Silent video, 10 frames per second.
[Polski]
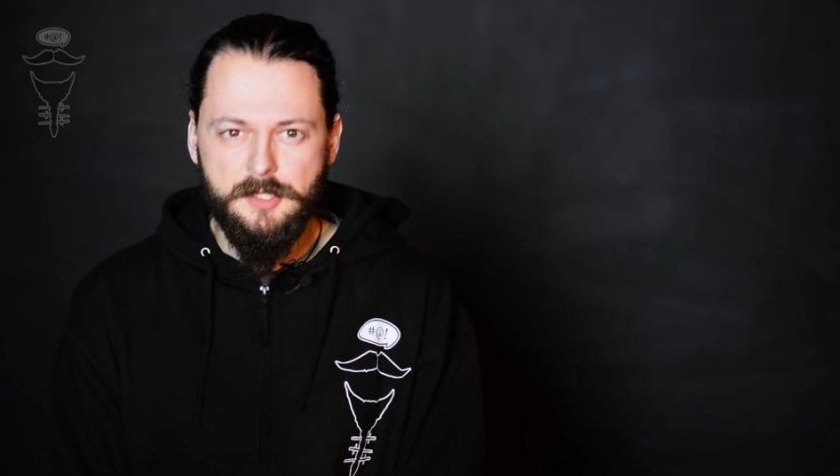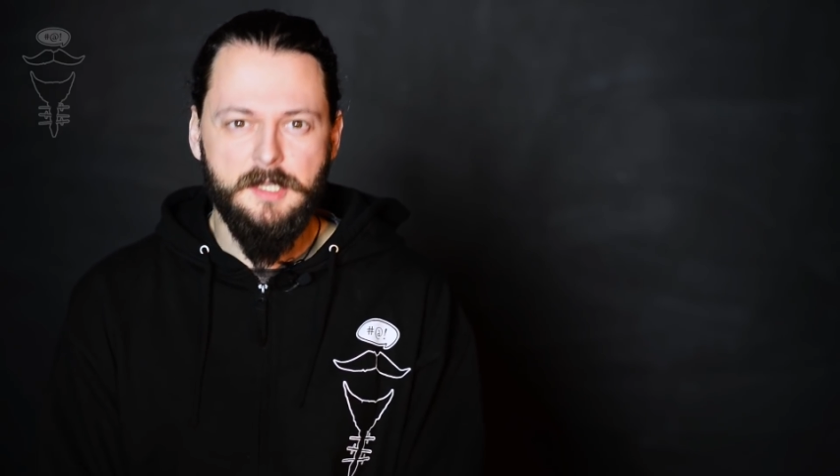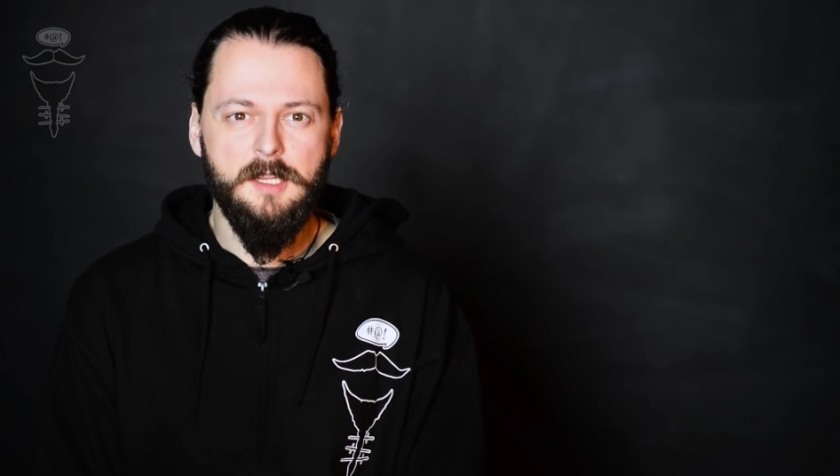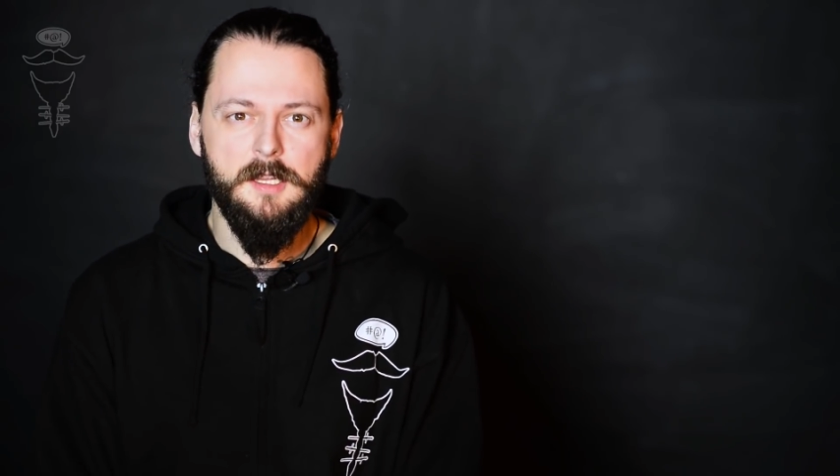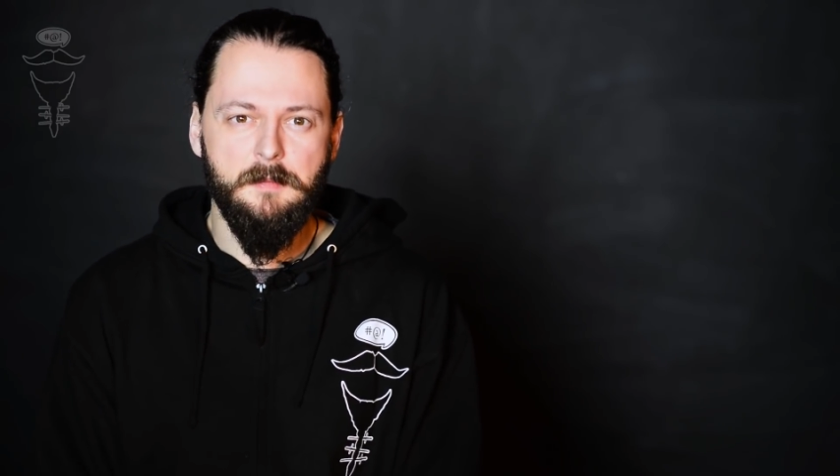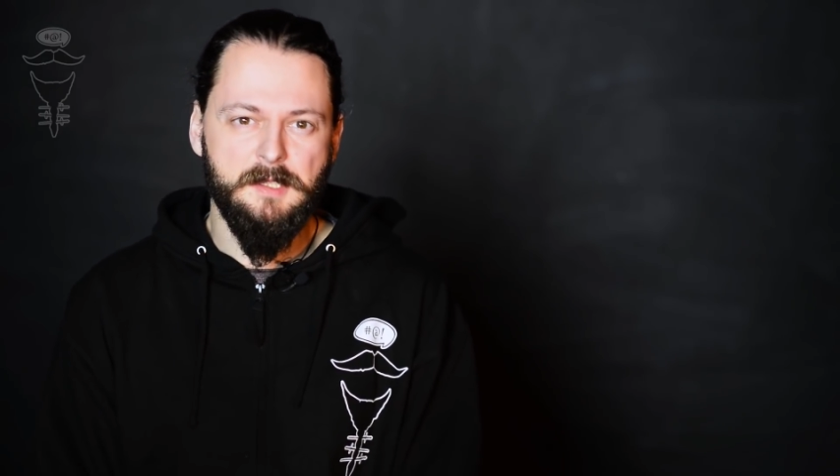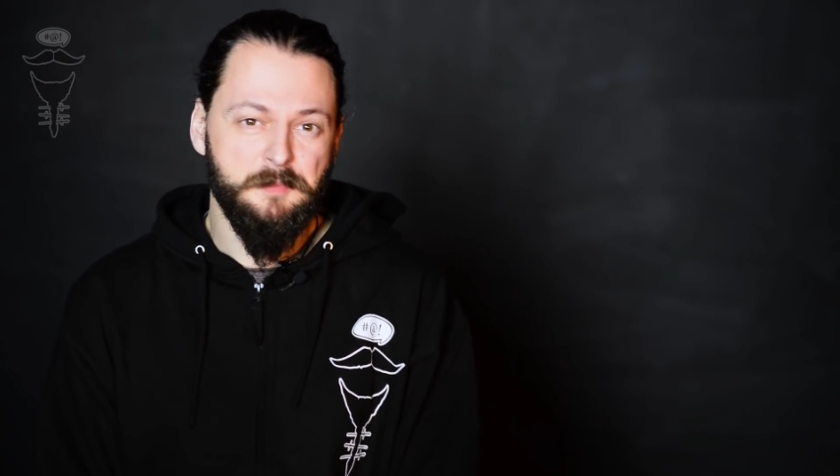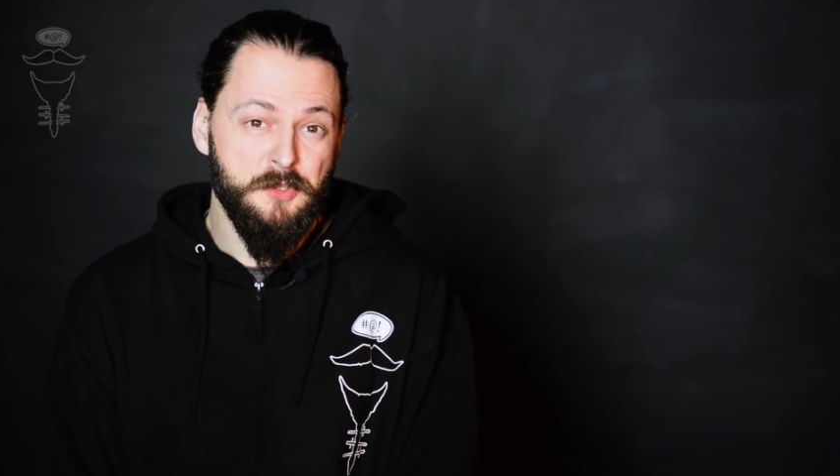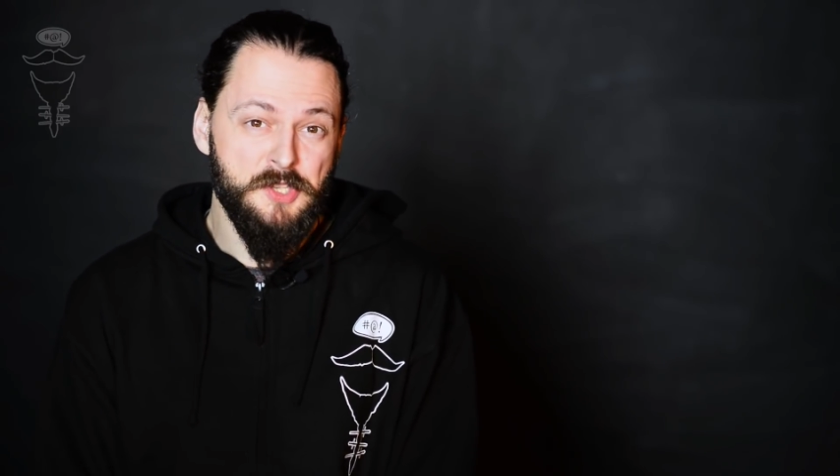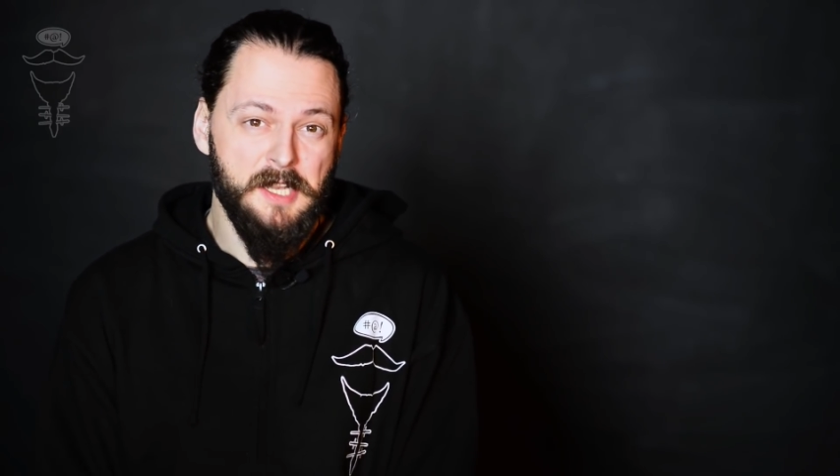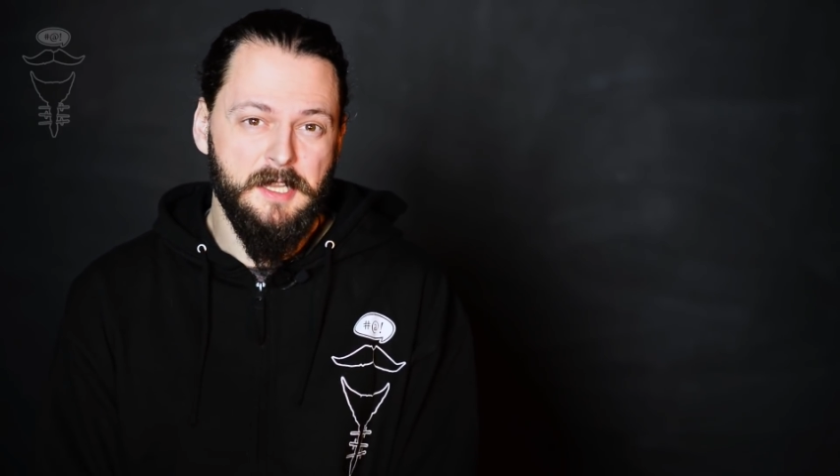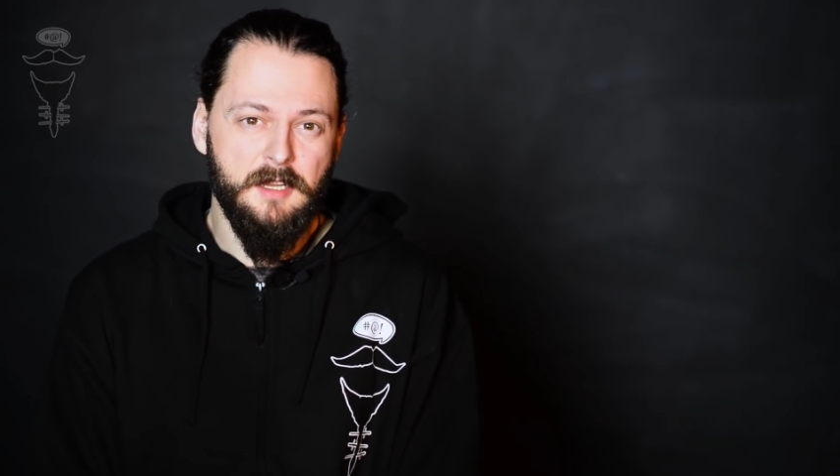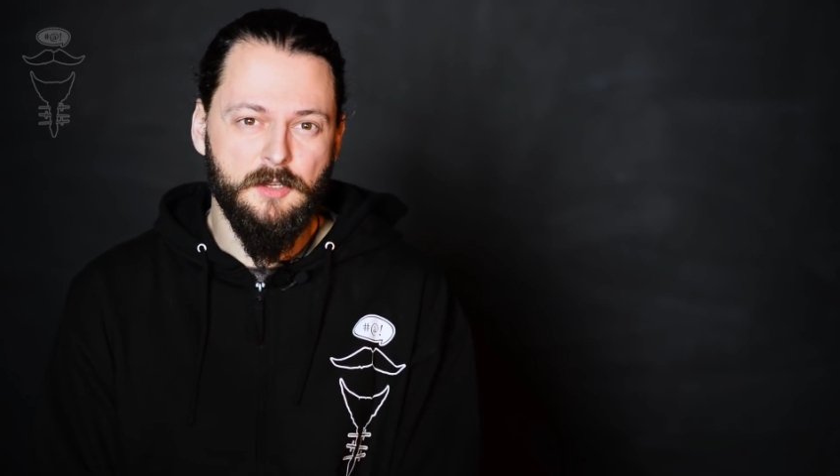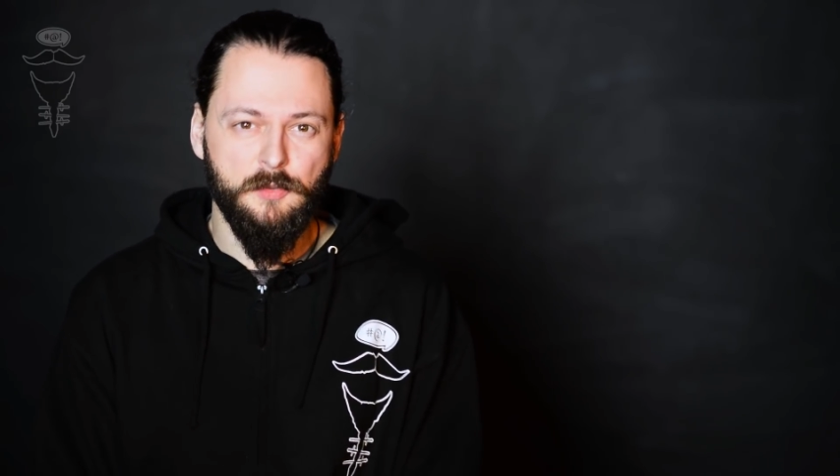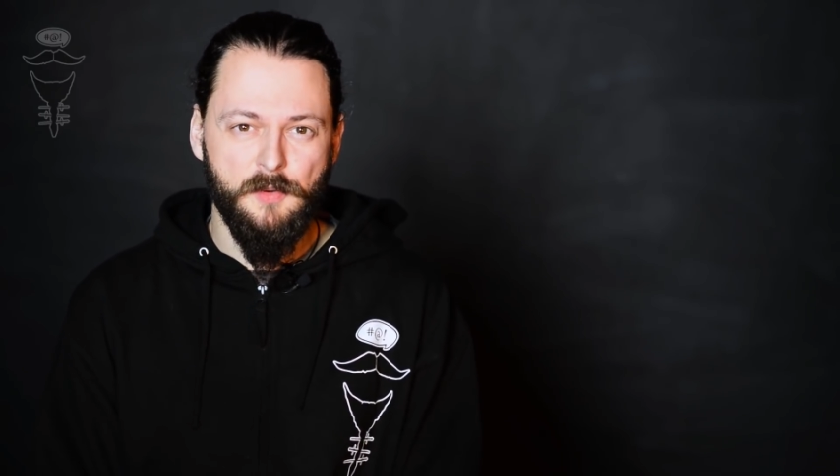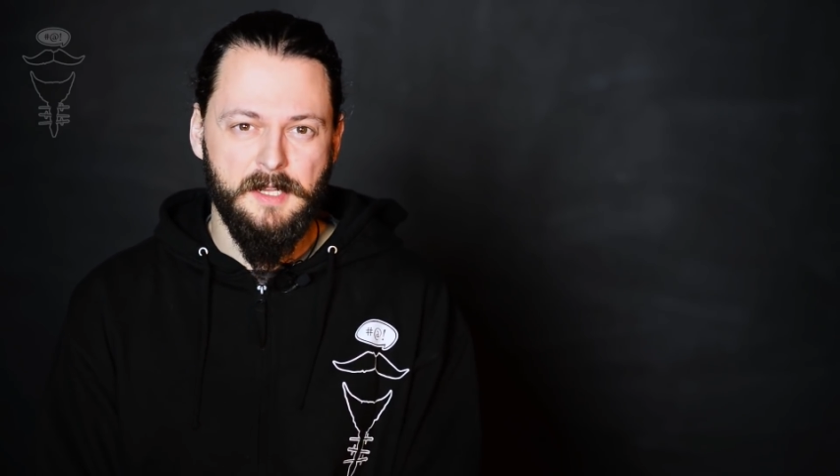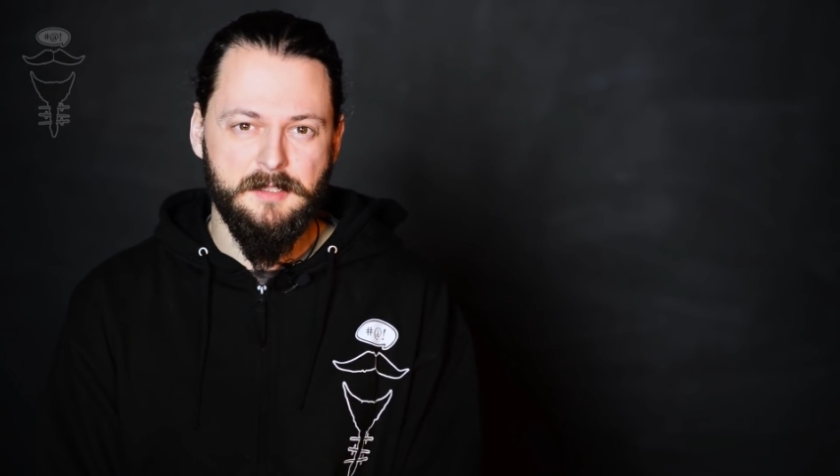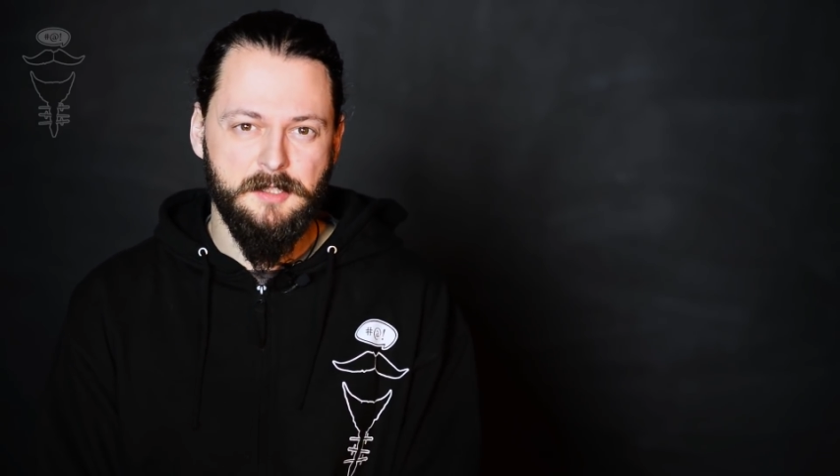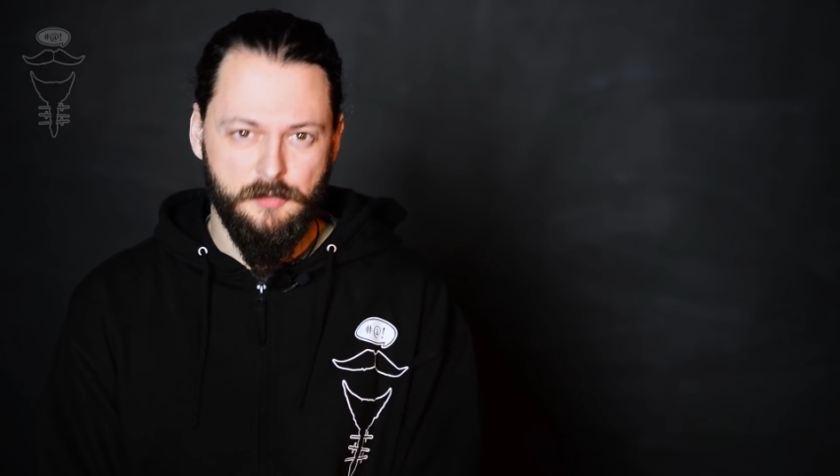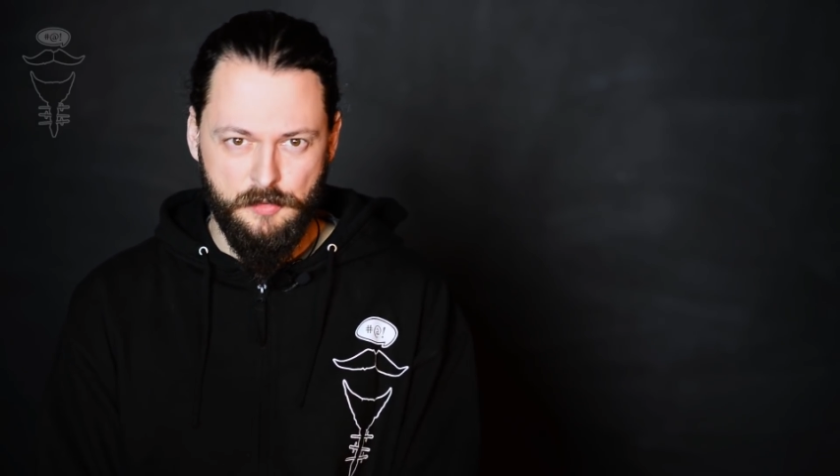czyli bezpośredniej
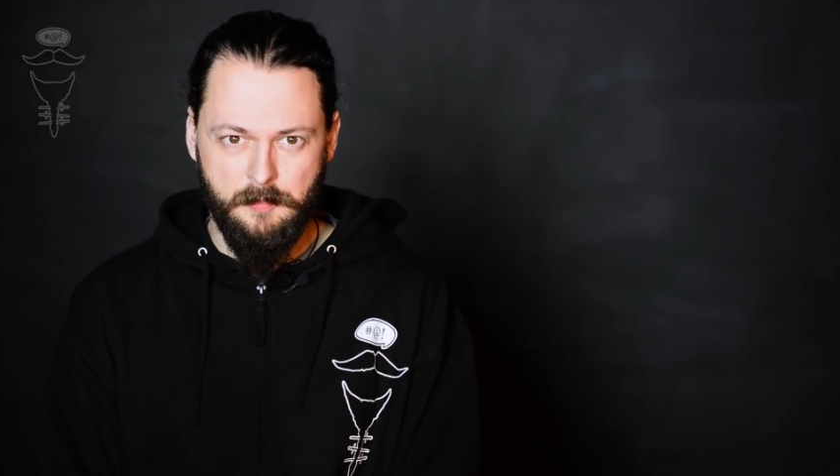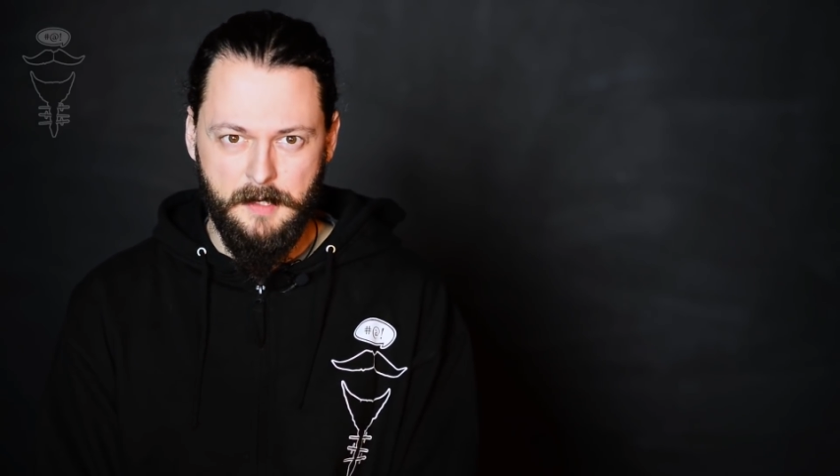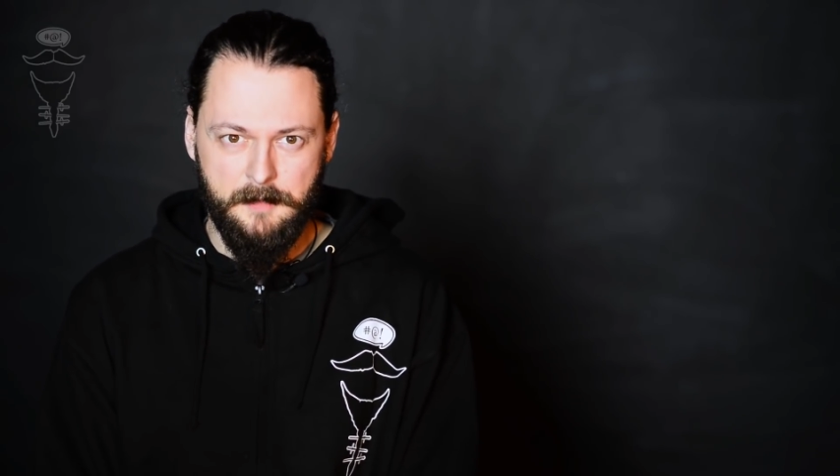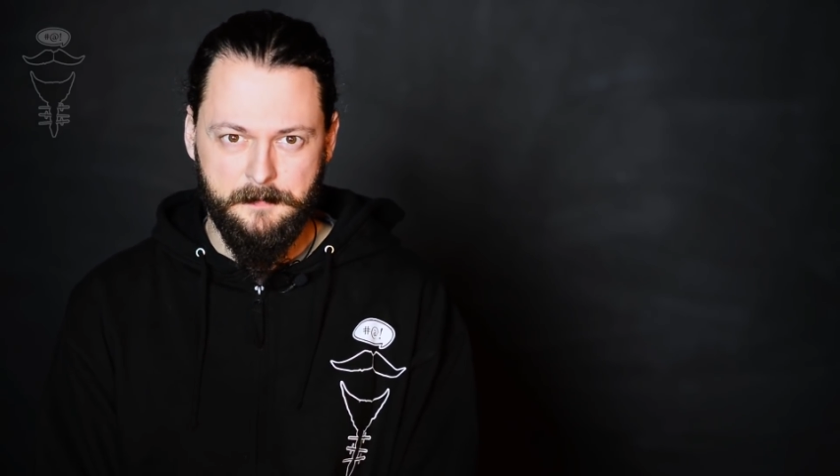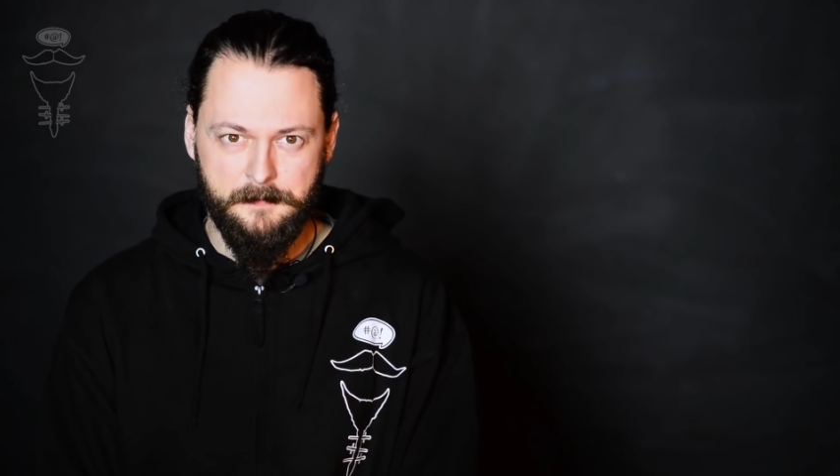konkurencji YouTube'a.